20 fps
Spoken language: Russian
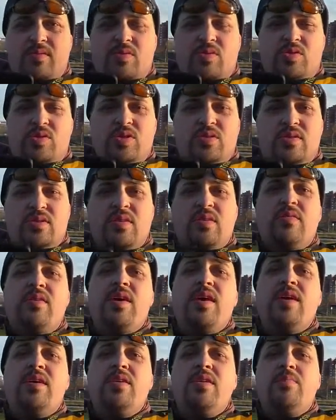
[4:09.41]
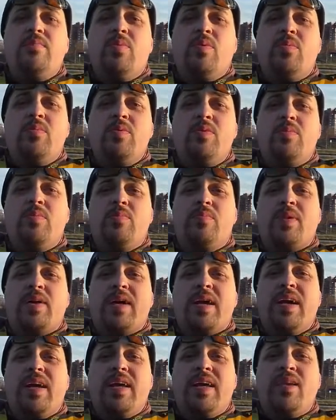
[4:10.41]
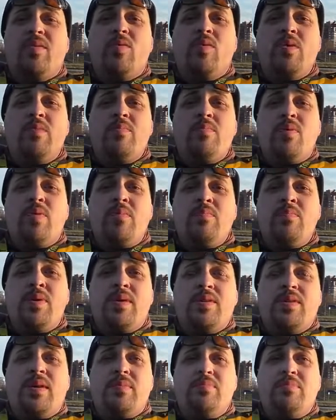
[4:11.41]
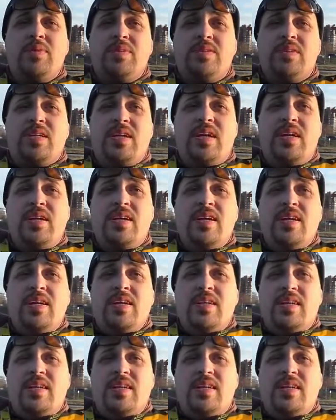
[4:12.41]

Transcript: вот честно говоря, я не помню, про какой бомбер там писали.